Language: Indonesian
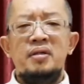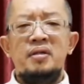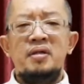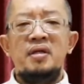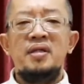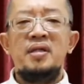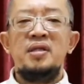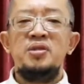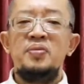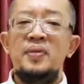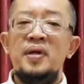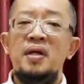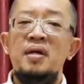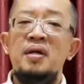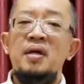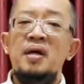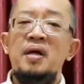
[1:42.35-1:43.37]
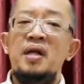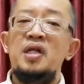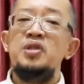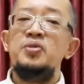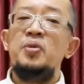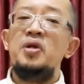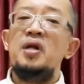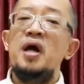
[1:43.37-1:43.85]
Kita cuman
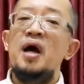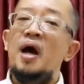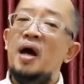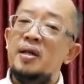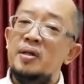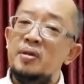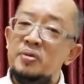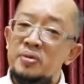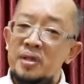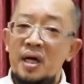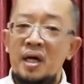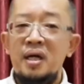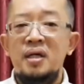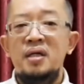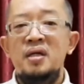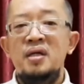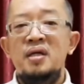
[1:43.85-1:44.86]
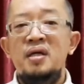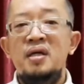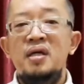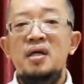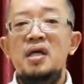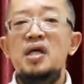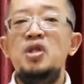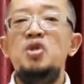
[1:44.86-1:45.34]
respon haleluya.
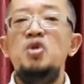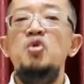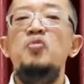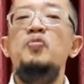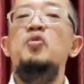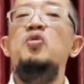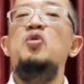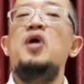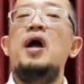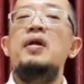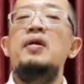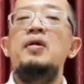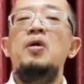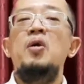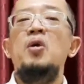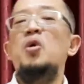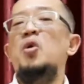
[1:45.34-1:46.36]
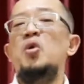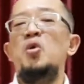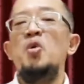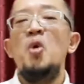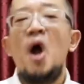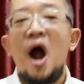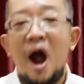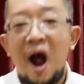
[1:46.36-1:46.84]
Itu bukan
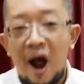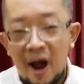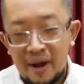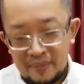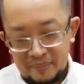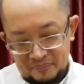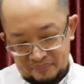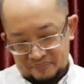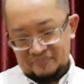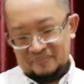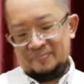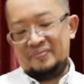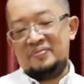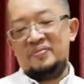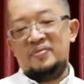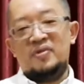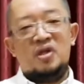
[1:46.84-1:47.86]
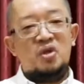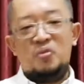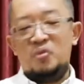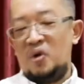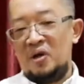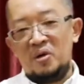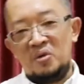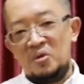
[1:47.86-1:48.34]
ruah. Itu
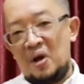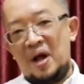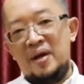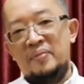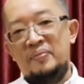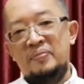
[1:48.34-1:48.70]
bukan ruah.